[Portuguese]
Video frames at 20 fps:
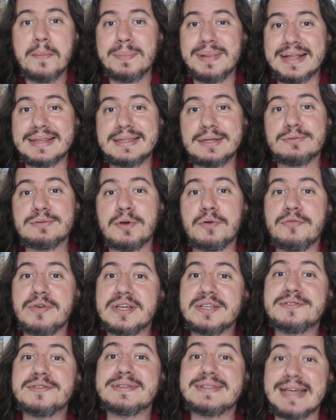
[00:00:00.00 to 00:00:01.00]
Platão
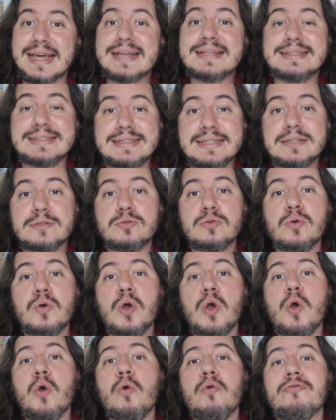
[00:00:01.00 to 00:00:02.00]
talvez tenha sido
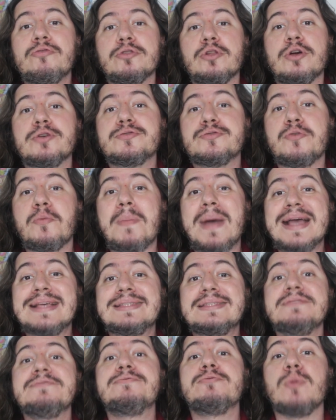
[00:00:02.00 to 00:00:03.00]
o filósofo
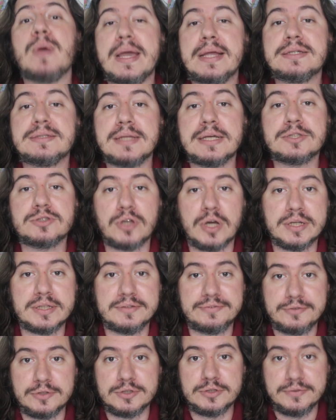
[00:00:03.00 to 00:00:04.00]
mais influente da história
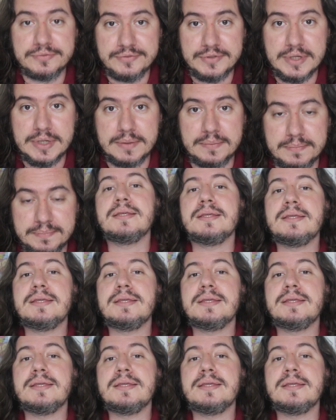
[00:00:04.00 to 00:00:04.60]
da filosofia.